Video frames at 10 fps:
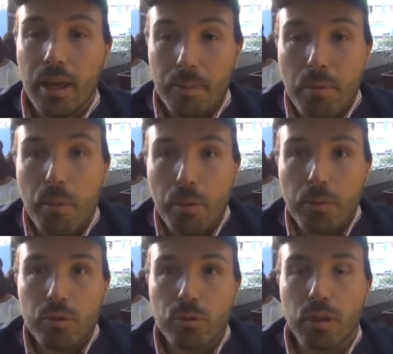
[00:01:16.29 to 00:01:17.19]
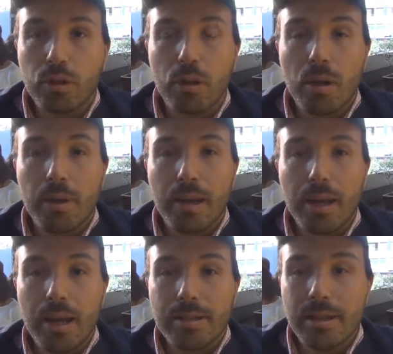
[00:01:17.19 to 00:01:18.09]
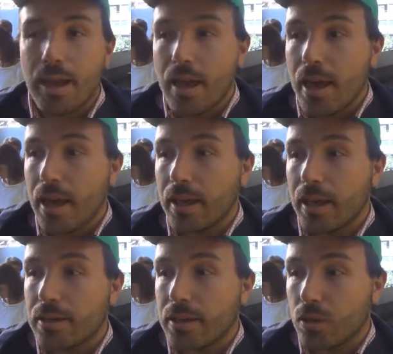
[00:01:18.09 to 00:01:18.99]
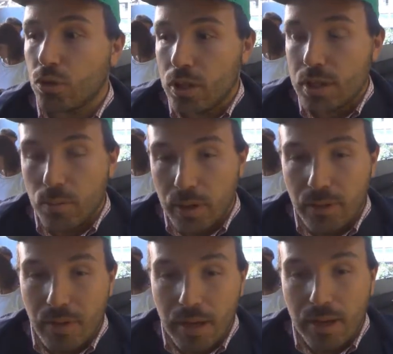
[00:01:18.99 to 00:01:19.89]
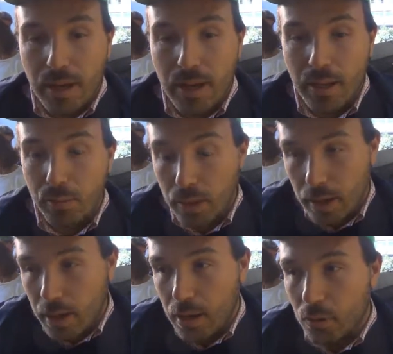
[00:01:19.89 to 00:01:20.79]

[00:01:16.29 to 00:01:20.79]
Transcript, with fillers: che, abbiamo proprio sul territorio albenganese e che se riuscissimo ad avere delle, un,